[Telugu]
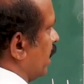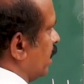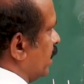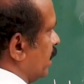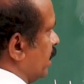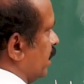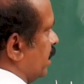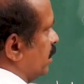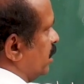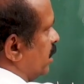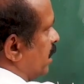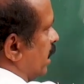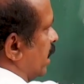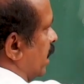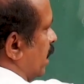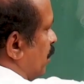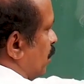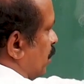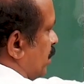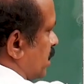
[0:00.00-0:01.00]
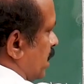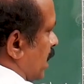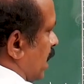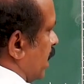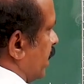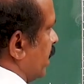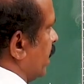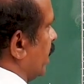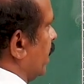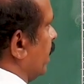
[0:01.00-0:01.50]
ఇలాంటి చదరంగా ఉన్న
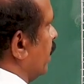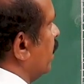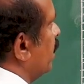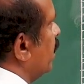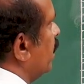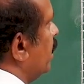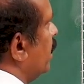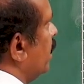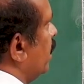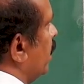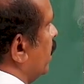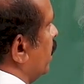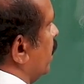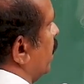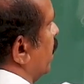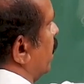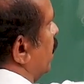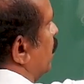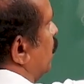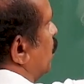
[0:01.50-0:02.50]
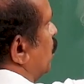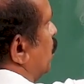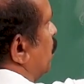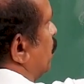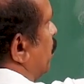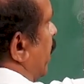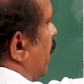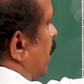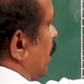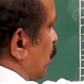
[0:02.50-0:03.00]
స్థలాన్ని ఇది
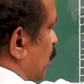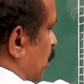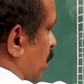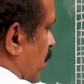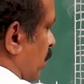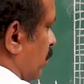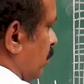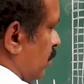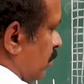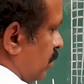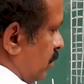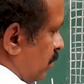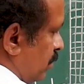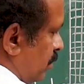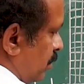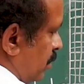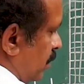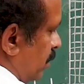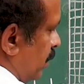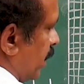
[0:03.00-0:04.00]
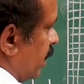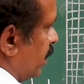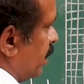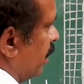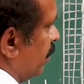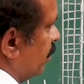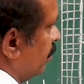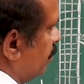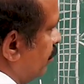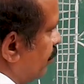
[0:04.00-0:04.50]
పైన ఉత్తరం
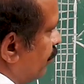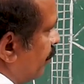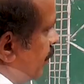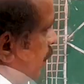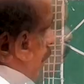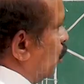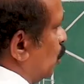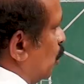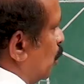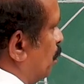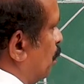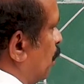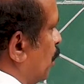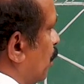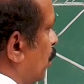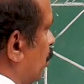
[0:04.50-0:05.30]
దక్షిణం తూర్పు